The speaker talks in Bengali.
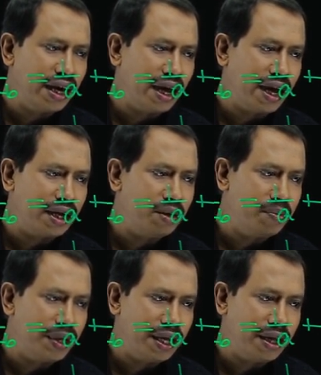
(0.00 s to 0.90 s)

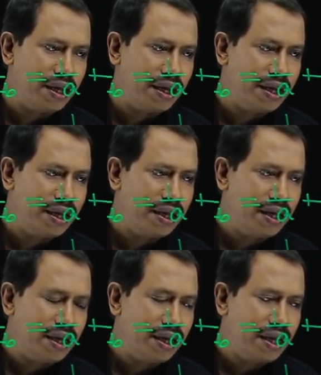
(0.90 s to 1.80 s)
রাখবে
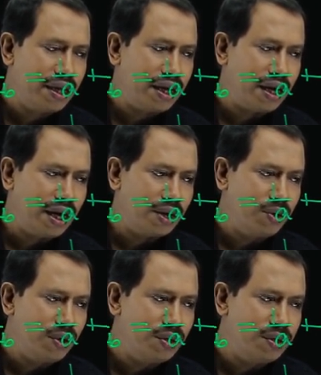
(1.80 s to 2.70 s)

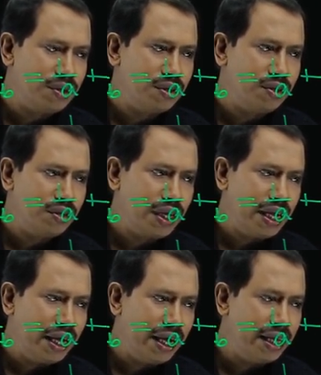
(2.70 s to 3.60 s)
কারণ
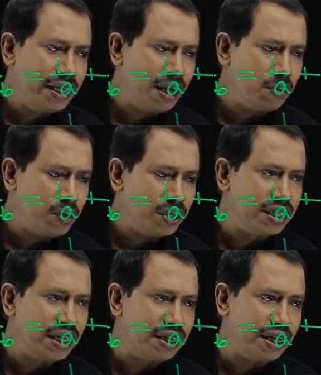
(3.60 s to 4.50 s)
এদের
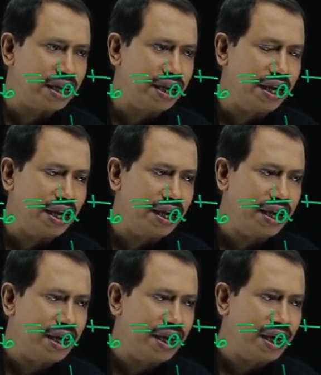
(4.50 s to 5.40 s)
মধ্যে থেকে
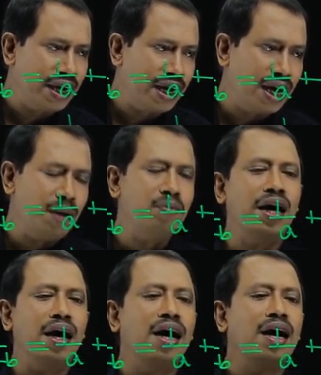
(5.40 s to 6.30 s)

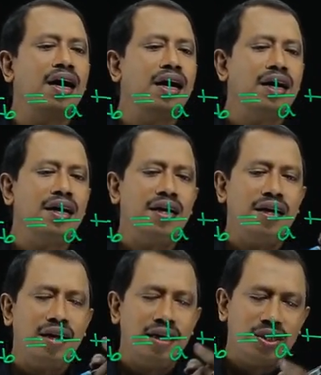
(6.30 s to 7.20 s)
আমরা
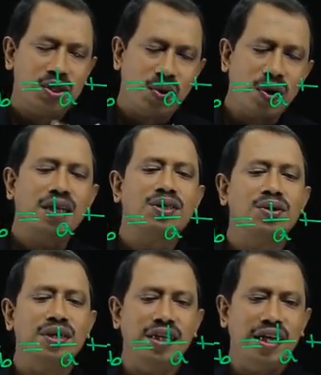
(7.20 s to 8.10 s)

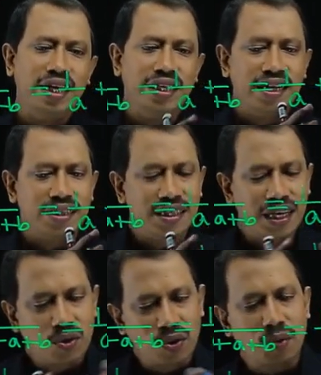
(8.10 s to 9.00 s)
সরাসরি এদের যে
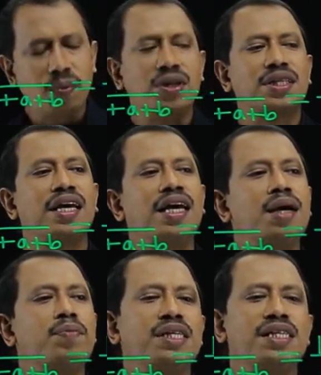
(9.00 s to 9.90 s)
কোনো পথকেই
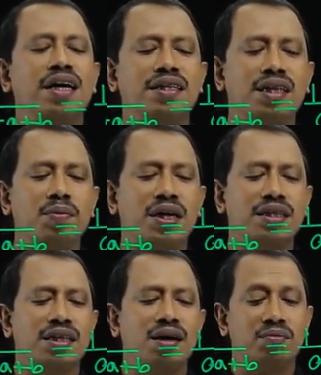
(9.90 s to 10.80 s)
এ পাশে আনতে
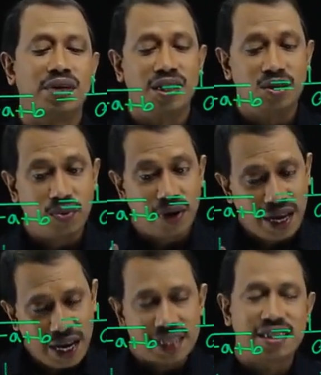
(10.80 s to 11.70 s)
পারতাম কিন্তু
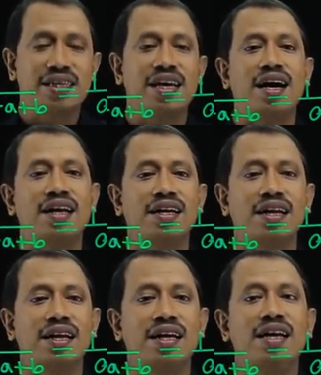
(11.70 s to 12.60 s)
এক্সকে
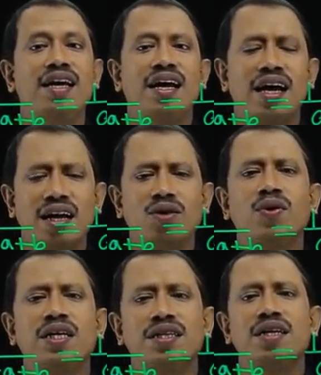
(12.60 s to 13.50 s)
আনলে
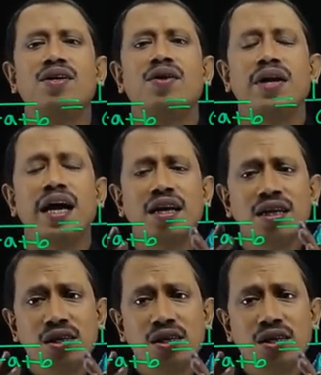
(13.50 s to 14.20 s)
ক্যালকুলেশনটা অনেক